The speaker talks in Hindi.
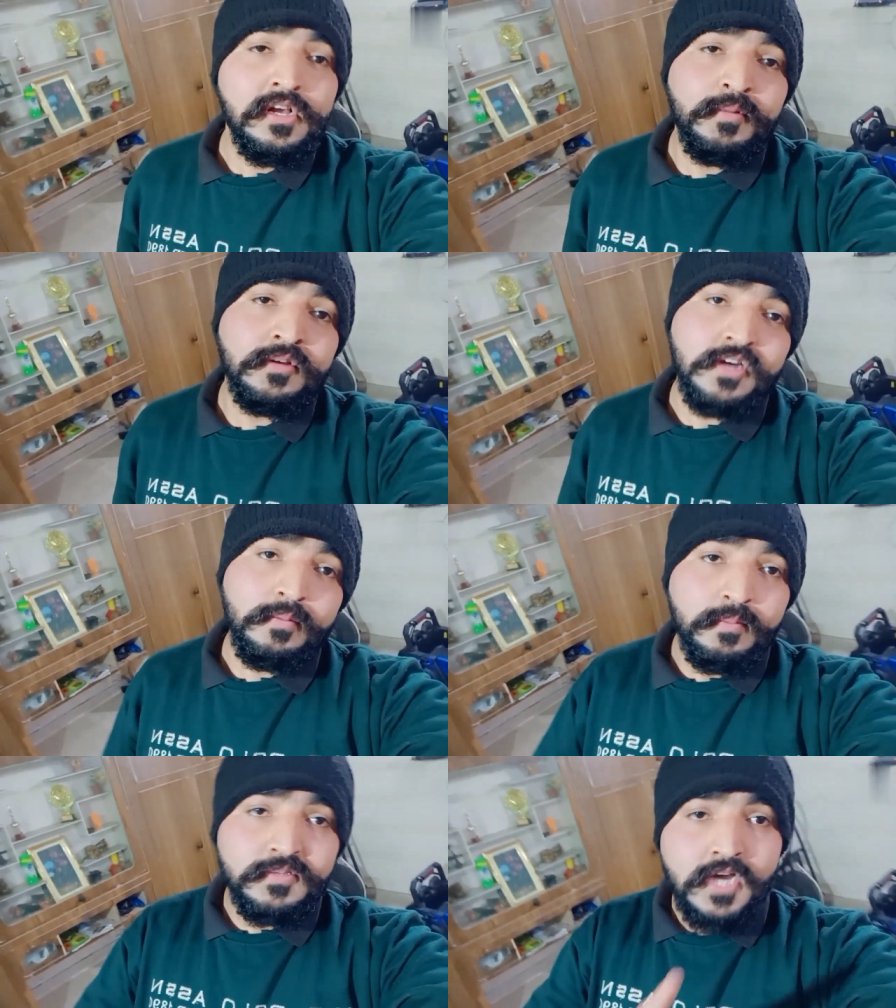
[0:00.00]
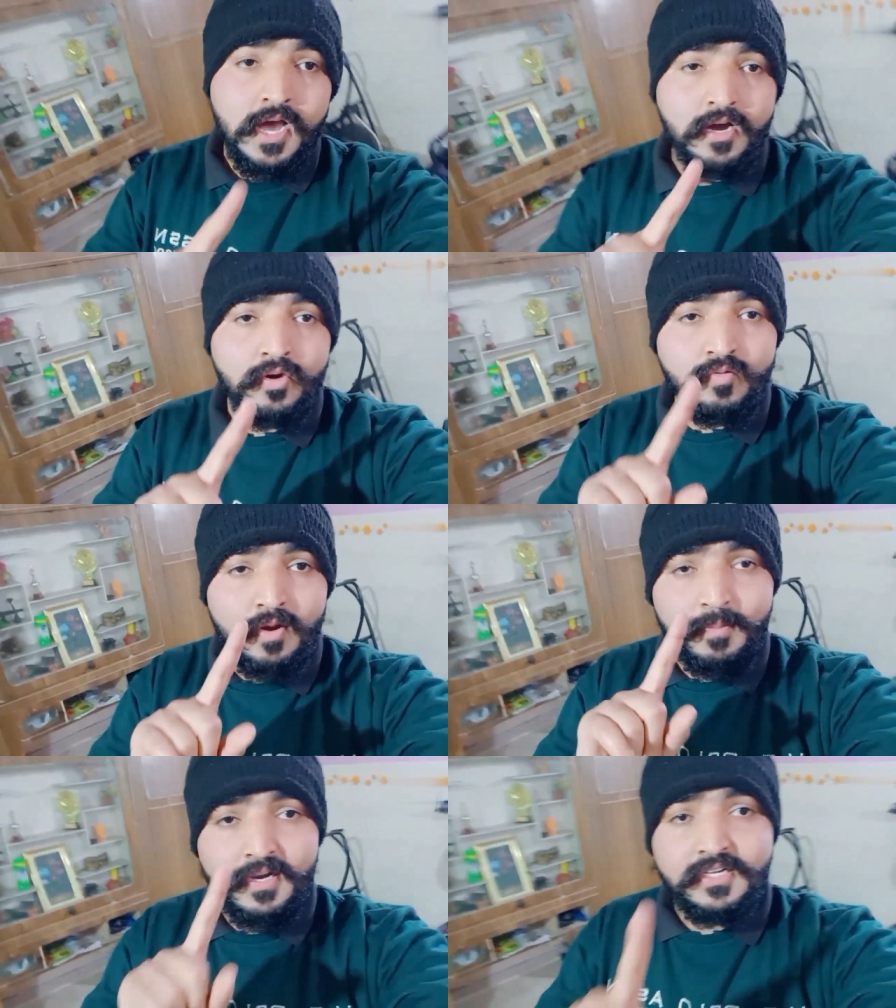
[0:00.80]
मैं जहाँ पर जाया करूँ वहाँ
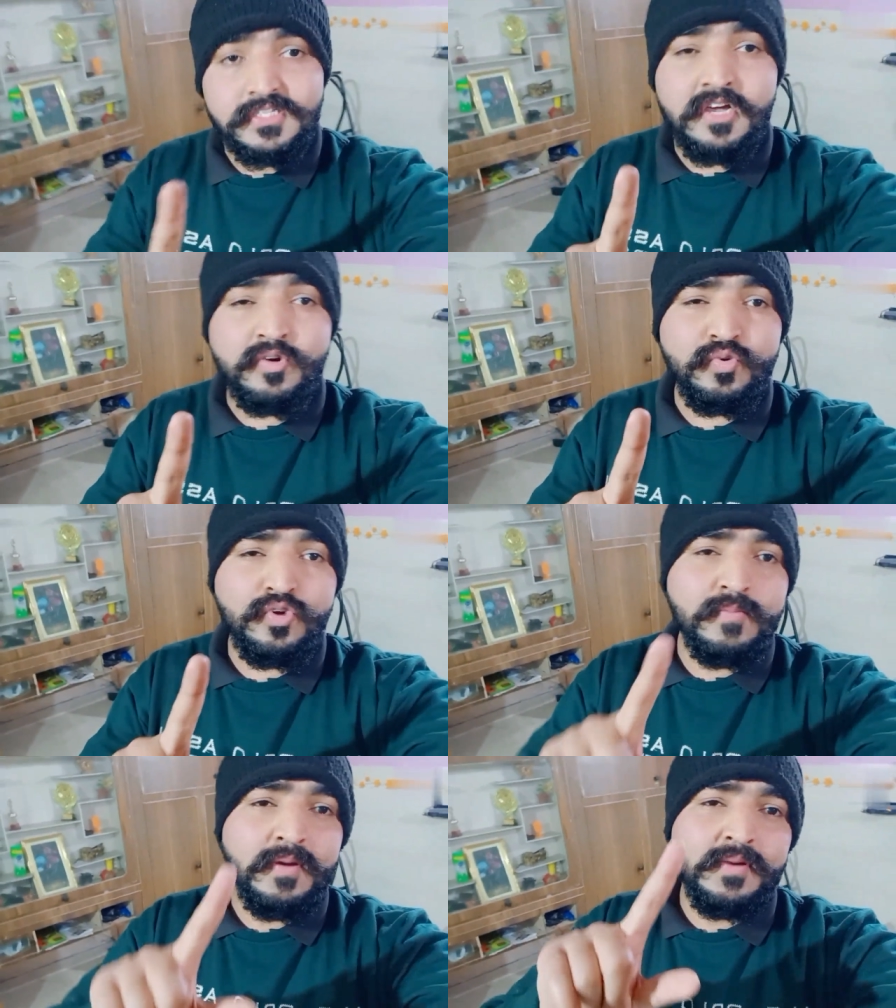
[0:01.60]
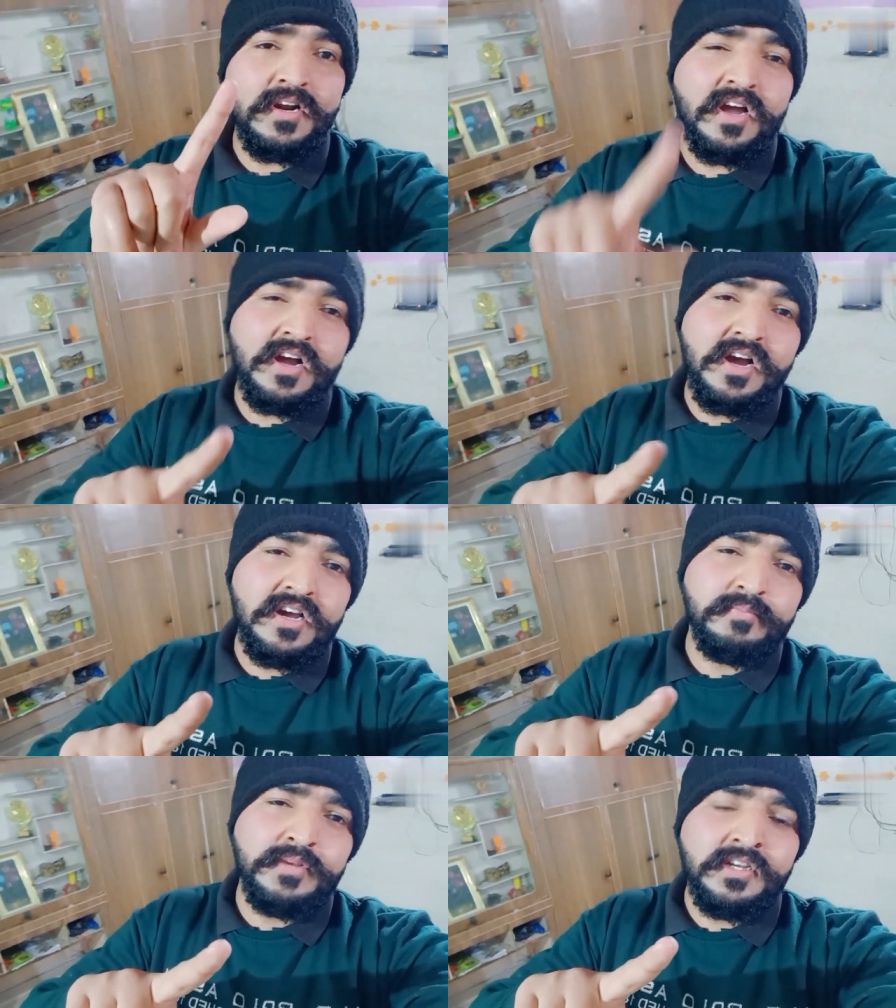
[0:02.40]
पर लेके जा रहा हूँ क्योंकि भाई मैंने लागे
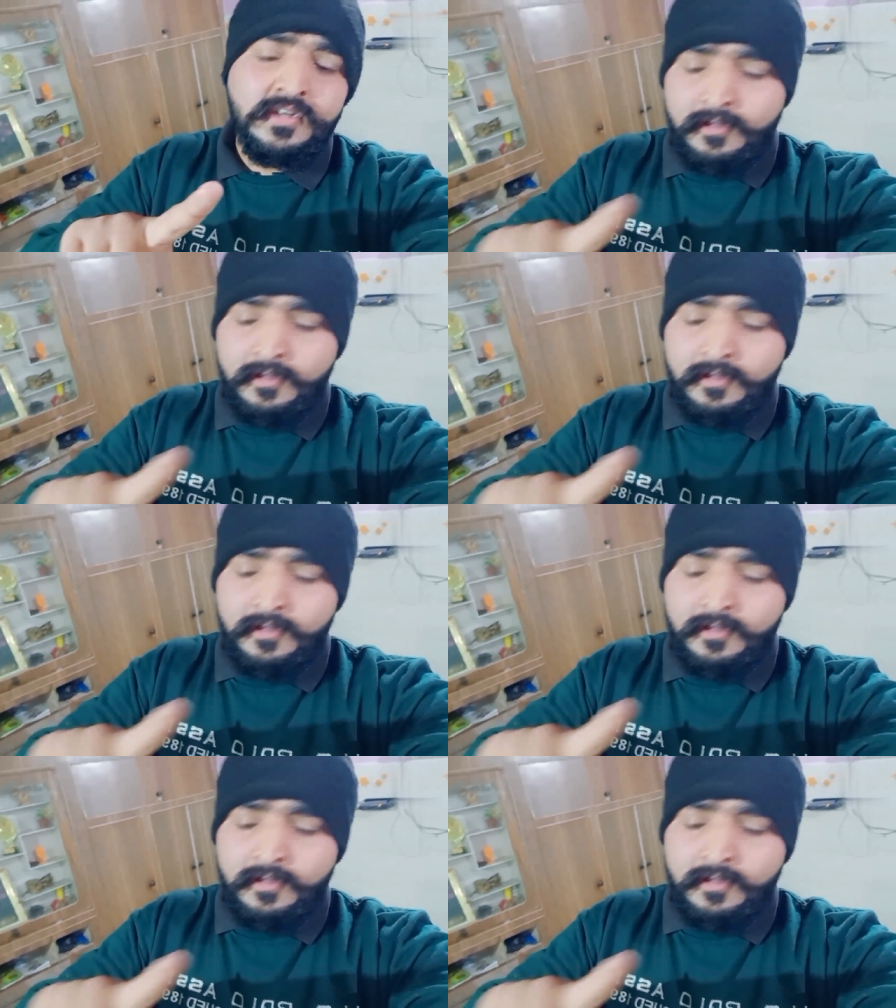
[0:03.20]
गर्मी